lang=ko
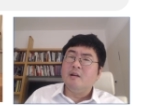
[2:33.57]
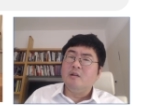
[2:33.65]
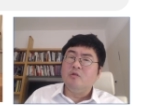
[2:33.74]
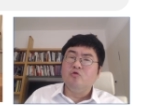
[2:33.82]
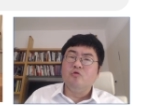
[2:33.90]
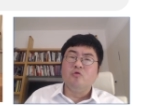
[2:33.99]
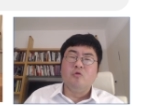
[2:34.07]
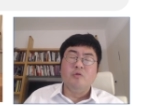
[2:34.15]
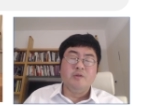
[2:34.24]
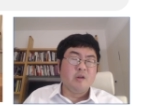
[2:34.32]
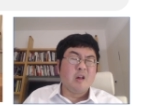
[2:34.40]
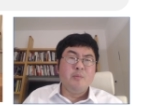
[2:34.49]
기준으로 이제
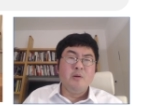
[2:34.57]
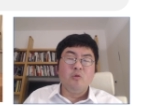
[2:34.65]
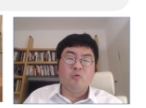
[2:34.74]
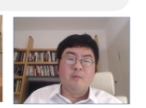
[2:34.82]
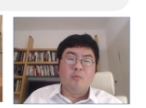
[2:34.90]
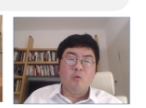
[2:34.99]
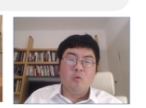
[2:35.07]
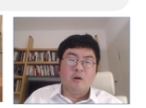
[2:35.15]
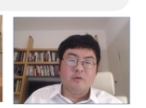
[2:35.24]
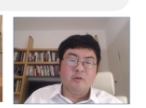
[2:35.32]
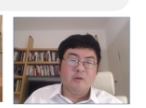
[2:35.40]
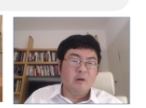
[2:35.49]
300년 동안 본 것
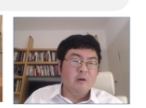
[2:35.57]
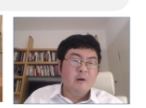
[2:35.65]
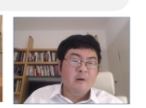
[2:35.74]
같은데